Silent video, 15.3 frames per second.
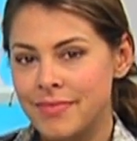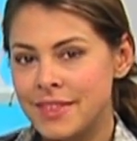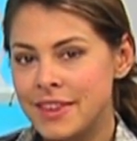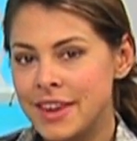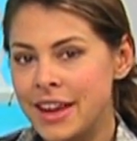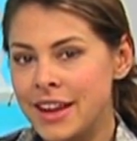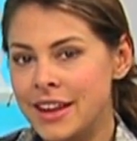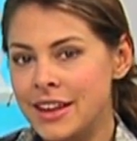
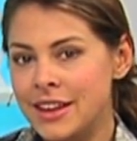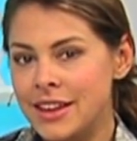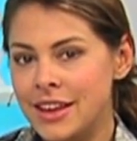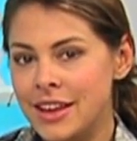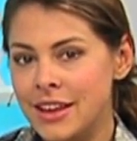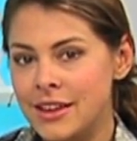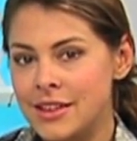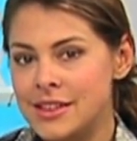те или
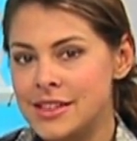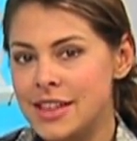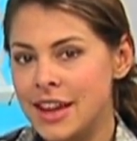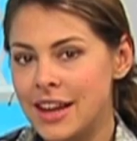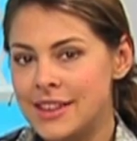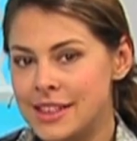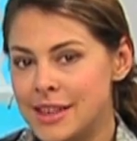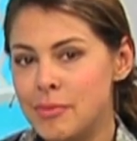иные
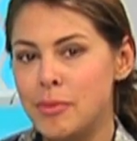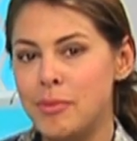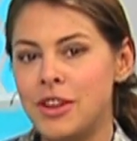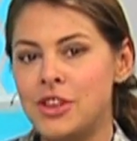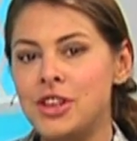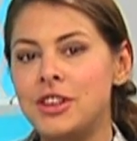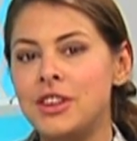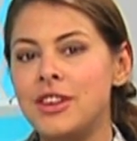стереотипы,
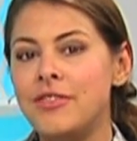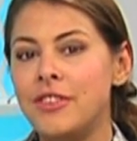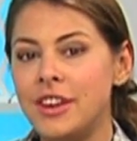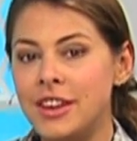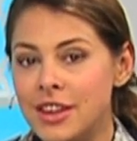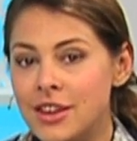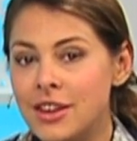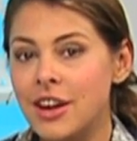прочитанные в
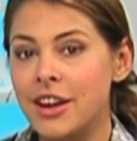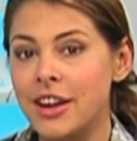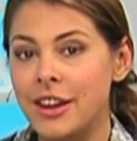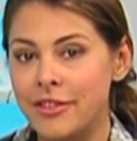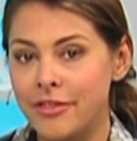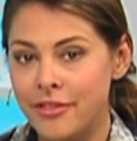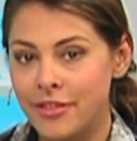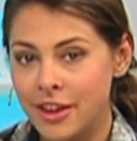книгах
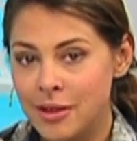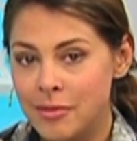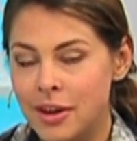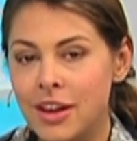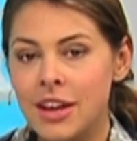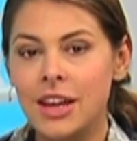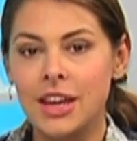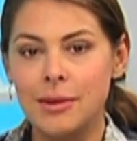или в
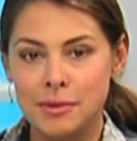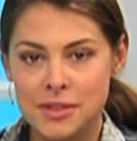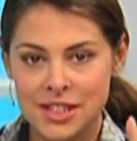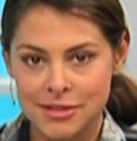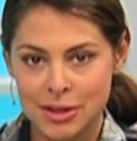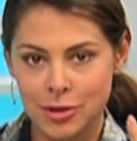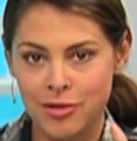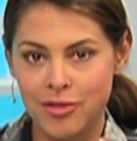фильмах, я
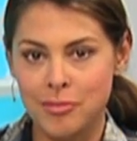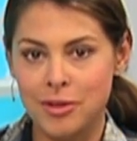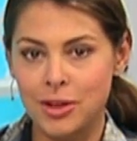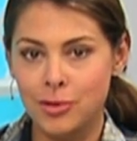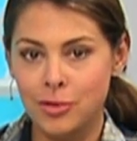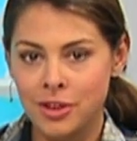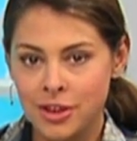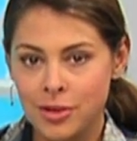посоветую вам
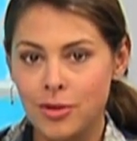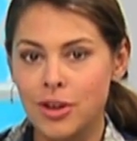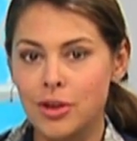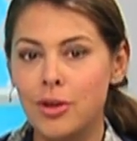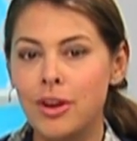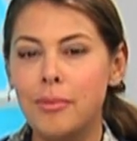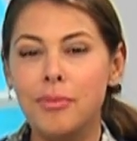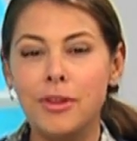одну книгу,
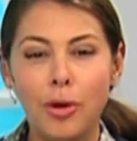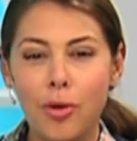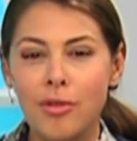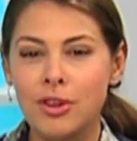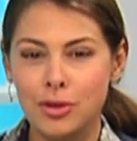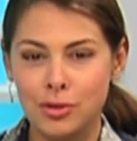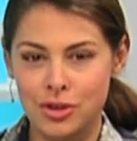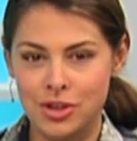которая
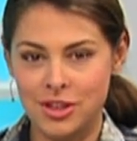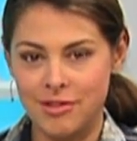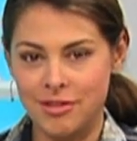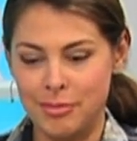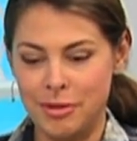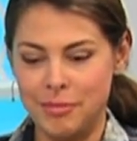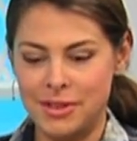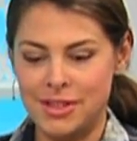плохого точно вам не